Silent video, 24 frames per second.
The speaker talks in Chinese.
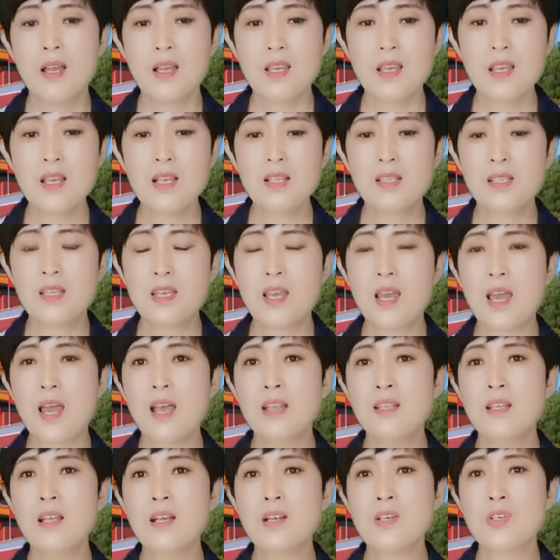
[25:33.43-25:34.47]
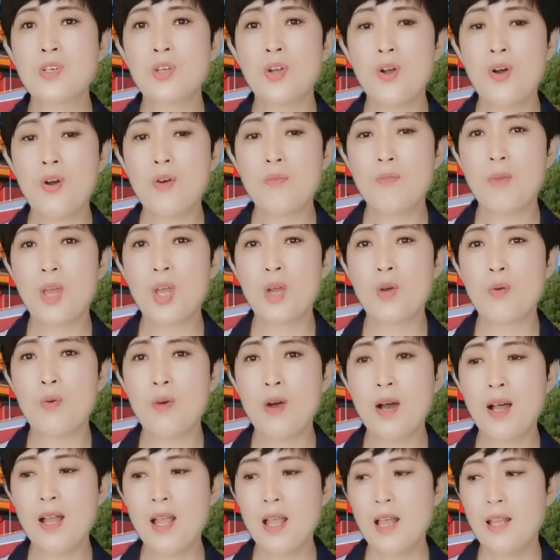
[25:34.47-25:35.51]
以前的时候，美
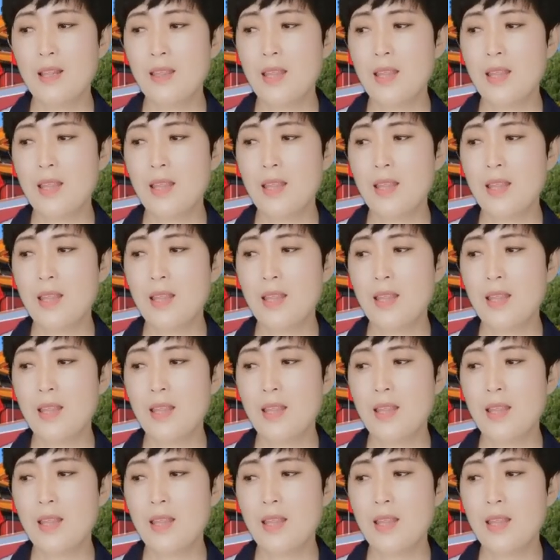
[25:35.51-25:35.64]
国